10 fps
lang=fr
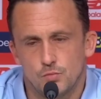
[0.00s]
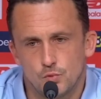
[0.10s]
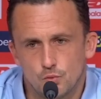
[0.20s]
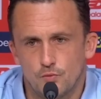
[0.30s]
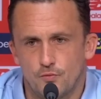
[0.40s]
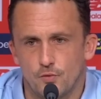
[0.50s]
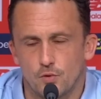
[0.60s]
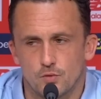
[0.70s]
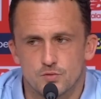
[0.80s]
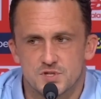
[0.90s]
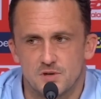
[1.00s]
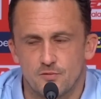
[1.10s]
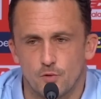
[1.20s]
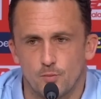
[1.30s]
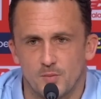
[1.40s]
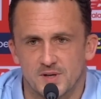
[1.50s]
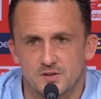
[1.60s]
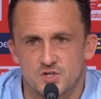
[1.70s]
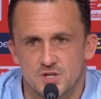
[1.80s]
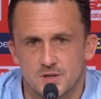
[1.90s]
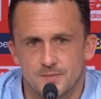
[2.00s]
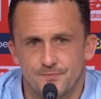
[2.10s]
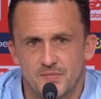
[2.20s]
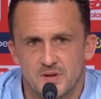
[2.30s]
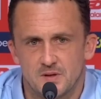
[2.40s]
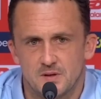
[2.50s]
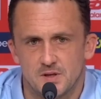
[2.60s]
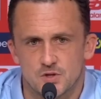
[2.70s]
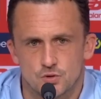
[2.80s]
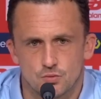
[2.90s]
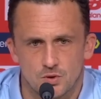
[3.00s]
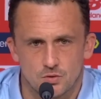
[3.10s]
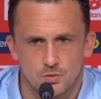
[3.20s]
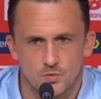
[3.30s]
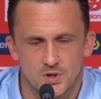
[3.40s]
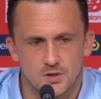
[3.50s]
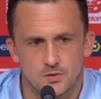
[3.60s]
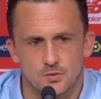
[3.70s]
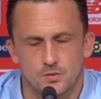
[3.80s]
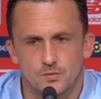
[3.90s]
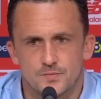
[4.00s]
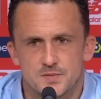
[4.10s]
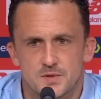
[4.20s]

nous ferons ce qu'il faut pour battre Angers, et je doute encore moins que